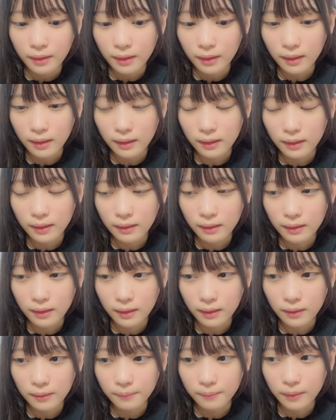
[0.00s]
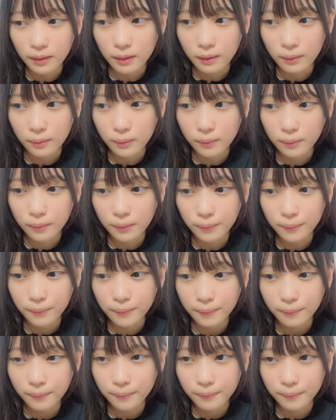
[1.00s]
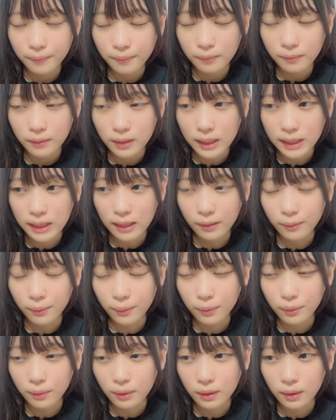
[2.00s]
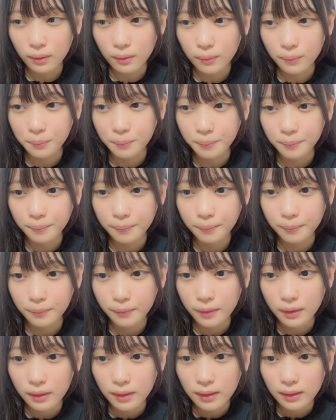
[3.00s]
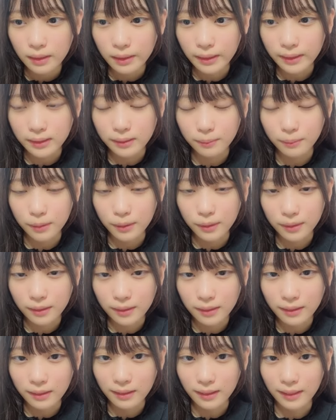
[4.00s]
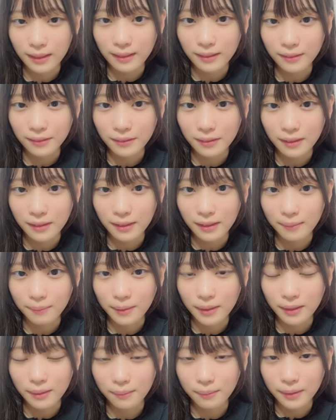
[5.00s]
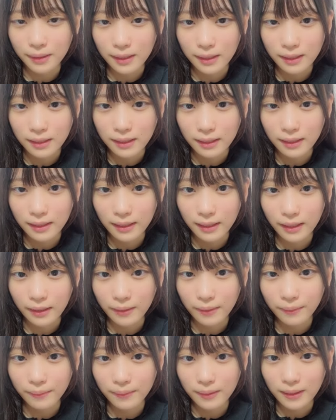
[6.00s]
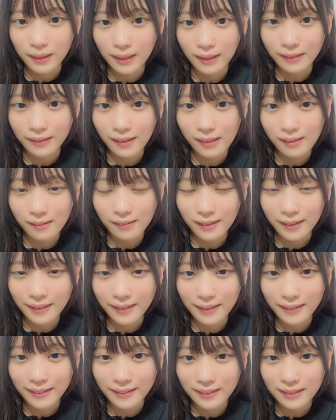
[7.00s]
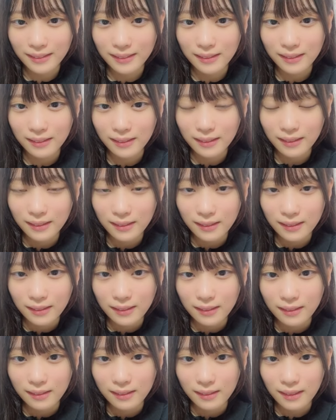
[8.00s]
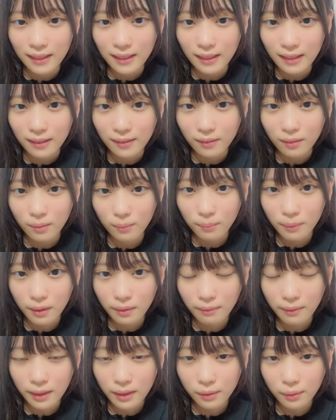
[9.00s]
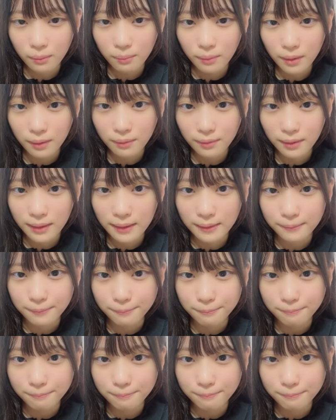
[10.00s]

あれだよねあのりさこの時とかすみの時や同期がみんな見に来てたけど来てくれるかなねこんばんはこんばんは